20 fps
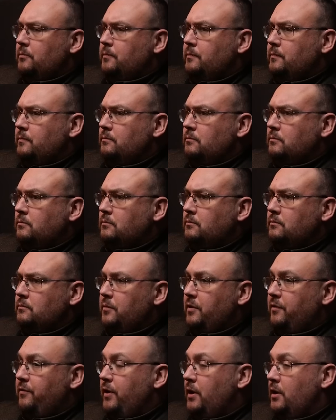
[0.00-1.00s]
mm,
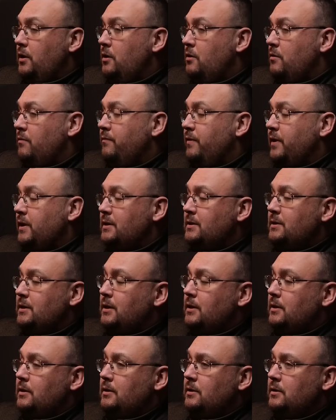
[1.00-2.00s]
briefingi,
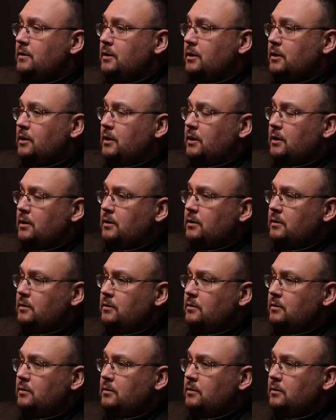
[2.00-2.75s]
konferencje takie,